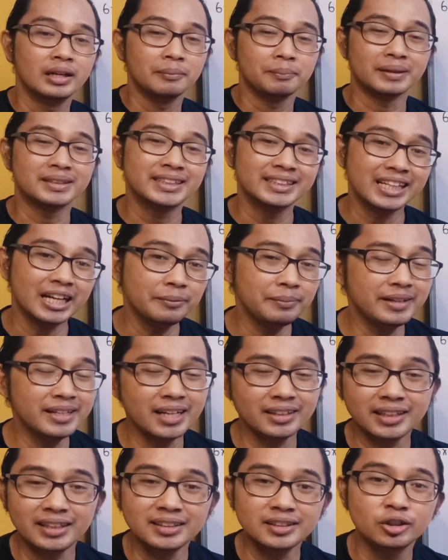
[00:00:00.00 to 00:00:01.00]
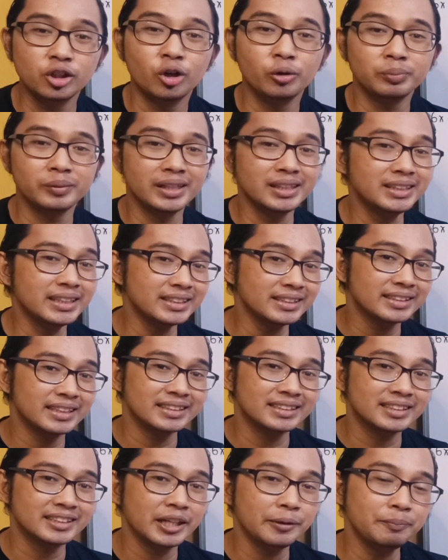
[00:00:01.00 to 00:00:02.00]
Pag sinabi natin slope, this is the
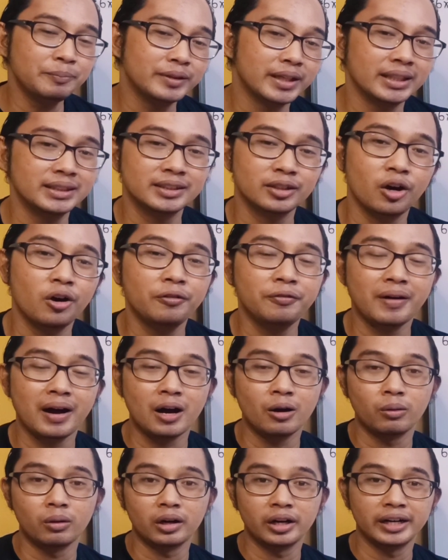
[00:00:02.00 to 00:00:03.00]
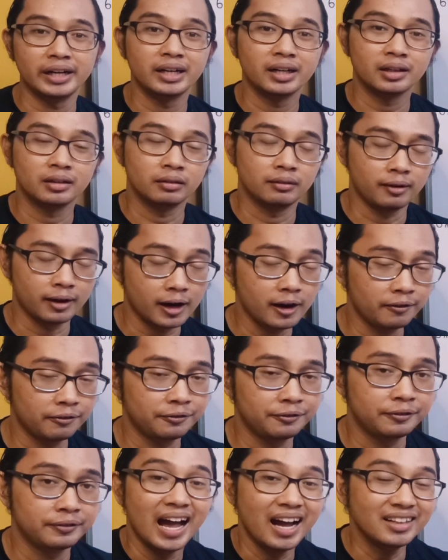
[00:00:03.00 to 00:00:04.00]
steepness of our graph.
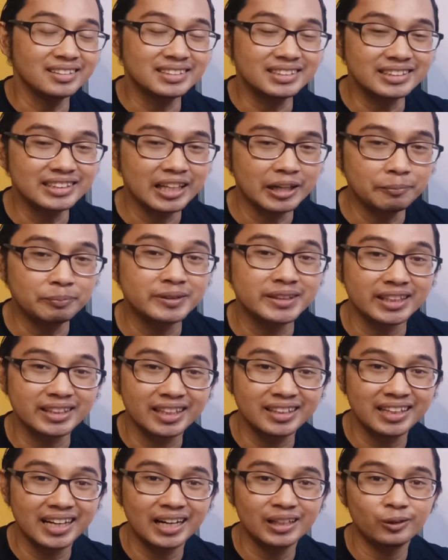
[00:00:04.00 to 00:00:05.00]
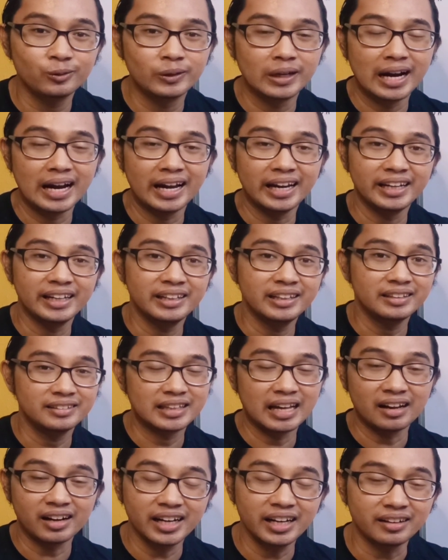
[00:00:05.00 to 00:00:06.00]
Ang steep sa Tagalog ay
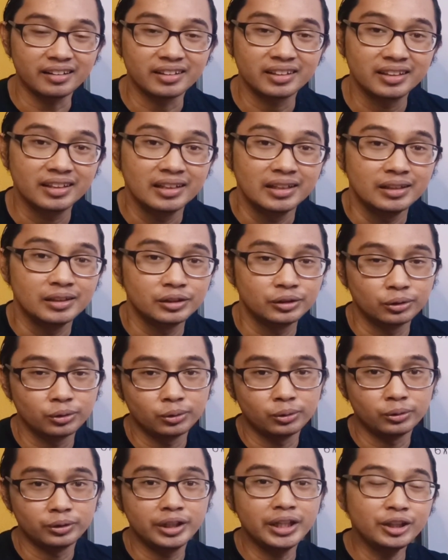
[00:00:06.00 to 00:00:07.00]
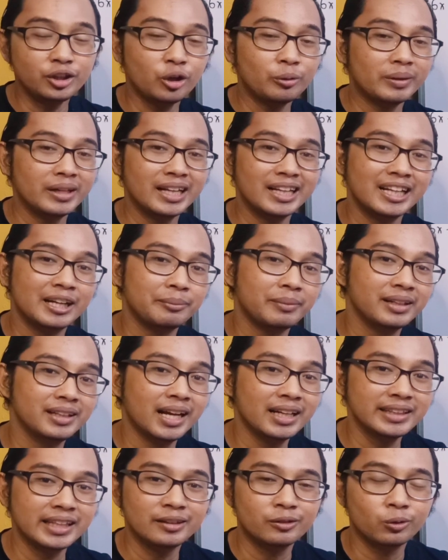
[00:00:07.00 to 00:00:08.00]
tarik. So, dito malalaman
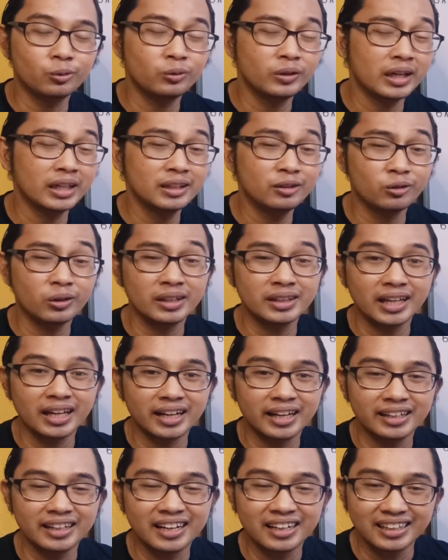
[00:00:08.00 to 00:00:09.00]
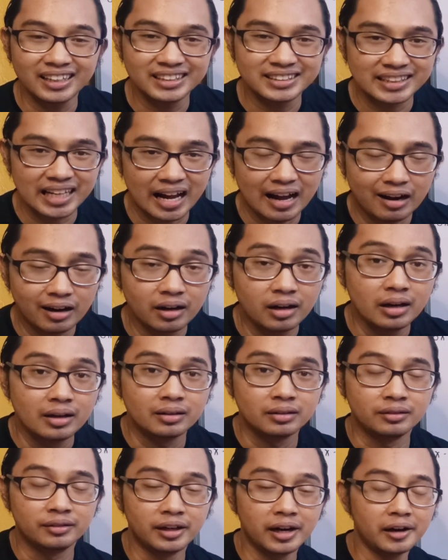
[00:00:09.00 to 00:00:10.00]
natin kung gaano katarik ang isang
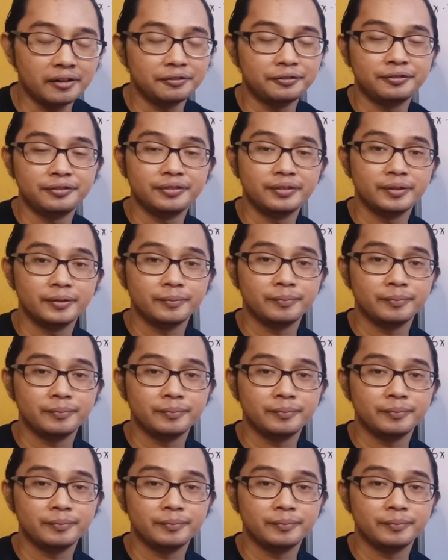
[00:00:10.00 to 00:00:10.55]
graph.